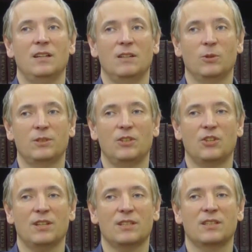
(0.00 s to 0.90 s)
и вот
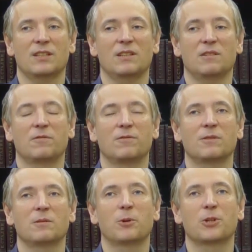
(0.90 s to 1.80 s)
сейчас э,
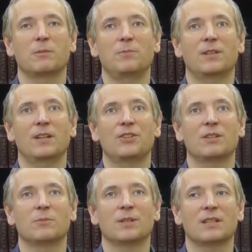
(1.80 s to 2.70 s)
в прошлой
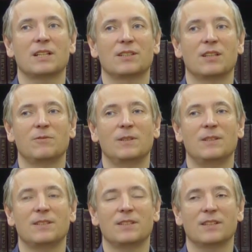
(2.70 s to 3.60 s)
передаче мы
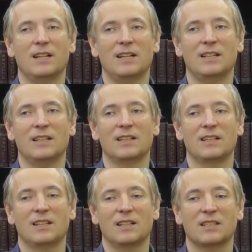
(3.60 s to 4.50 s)
остановились на
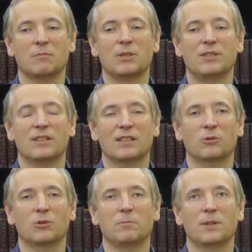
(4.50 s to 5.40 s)
событиях,
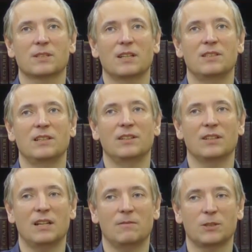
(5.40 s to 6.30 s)
которые происходили
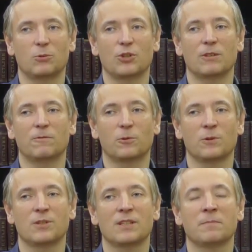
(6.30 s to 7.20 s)
на Восточном
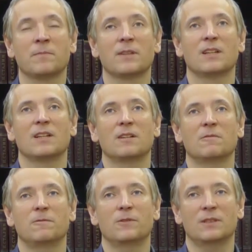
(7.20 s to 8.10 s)
фронте.
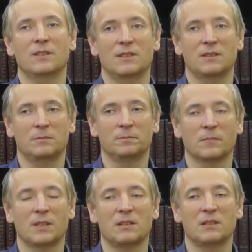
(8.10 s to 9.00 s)
В,
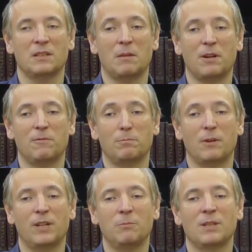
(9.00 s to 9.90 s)
э, а по,
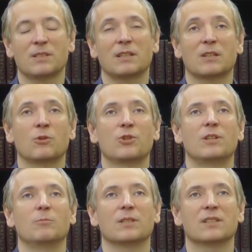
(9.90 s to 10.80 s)
по времени
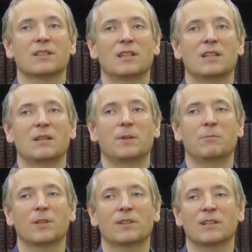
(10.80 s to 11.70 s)
закончили мы где-то
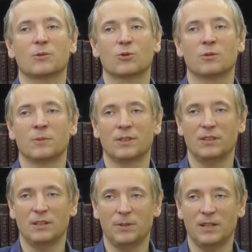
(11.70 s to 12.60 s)
примерно концом
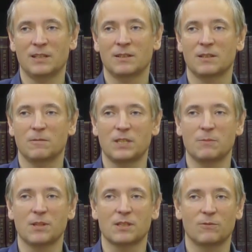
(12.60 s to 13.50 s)
ноября
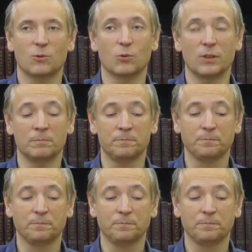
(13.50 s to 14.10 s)
2018 года.